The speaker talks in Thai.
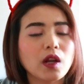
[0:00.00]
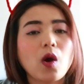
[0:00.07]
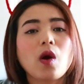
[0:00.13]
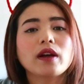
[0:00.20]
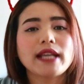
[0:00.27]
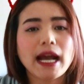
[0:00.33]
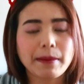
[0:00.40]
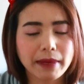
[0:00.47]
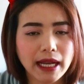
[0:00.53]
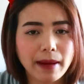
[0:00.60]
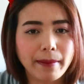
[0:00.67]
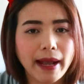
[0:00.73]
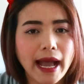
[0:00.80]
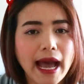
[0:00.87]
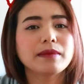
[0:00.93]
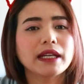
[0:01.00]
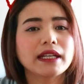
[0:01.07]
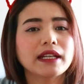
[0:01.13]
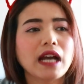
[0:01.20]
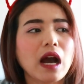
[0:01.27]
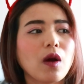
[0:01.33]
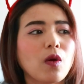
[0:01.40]
น้องอยากมาทำงานเหมื
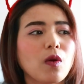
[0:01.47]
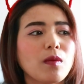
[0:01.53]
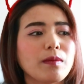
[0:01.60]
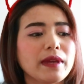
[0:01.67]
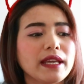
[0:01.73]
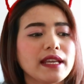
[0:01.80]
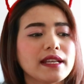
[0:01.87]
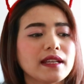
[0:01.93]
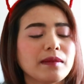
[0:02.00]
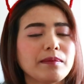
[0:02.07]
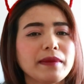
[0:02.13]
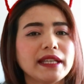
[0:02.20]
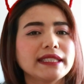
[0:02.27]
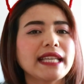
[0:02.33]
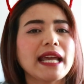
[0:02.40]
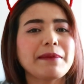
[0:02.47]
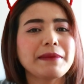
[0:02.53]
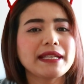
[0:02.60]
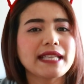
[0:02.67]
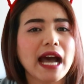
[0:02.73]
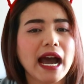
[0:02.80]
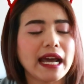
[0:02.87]
อนเขามีมีเส้น
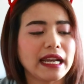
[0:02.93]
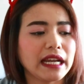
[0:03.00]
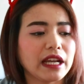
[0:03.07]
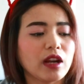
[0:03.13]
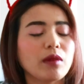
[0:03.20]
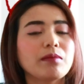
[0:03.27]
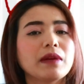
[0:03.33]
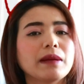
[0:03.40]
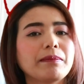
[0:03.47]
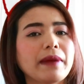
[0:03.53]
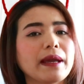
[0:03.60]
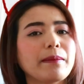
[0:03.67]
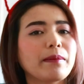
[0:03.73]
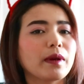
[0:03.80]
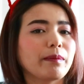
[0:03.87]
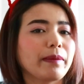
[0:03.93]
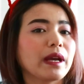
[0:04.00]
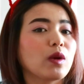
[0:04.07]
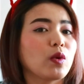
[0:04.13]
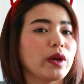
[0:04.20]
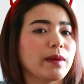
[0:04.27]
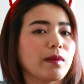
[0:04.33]
มีสายอะไรเงี้ยเนาะเหมือนไปไป
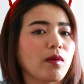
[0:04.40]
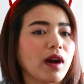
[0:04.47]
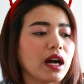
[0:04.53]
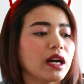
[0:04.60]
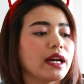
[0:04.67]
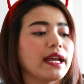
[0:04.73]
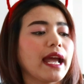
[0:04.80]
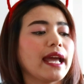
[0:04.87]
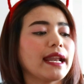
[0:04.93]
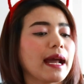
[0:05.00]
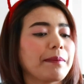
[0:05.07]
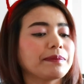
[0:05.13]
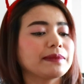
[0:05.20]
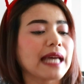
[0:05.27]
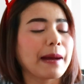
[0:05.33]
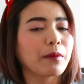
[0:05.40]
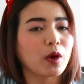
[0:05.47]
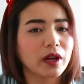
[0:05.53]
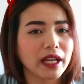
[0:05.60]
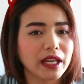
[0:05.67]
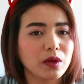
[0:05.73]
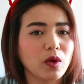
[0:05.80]
คุยบอกว่าเอ้ยให้รับ3
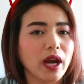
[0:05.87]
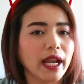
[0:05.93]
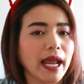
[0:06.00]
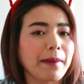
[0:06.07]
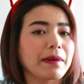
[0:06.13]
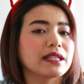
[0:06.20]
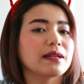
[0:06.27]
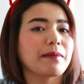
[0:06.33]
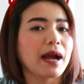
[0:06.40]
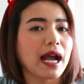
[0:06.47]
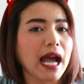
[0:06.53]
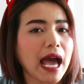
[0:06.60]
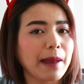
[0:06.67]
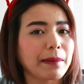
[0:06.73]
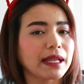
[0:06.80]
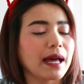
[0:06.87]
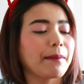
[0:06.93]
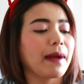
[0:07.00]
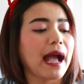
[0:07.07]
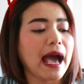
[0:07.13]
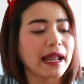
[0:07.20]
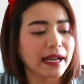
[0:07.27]
คนนี้ด้วยนะมาสมัครงานมา
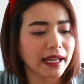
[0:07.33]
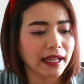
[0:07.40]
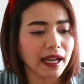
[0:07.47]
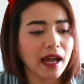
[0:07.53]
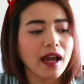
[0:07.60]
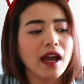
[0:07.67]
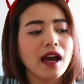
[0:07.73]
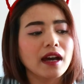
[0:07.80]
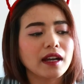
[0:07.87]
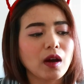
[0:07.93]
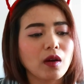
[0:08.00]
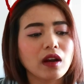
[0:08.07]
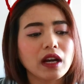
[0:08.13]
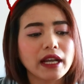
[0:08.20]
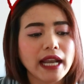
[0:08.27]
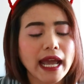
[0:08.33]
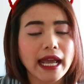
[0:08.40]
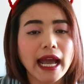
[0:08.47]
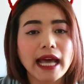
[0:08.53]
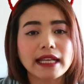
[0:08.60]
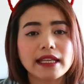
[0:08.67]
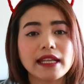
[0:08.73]
ทำงานอะไรเงี้ยนะเราก็เลยได้
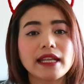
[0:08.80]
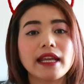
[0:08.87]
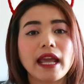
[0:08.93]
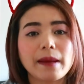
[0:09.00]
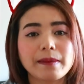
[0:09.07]
งานที่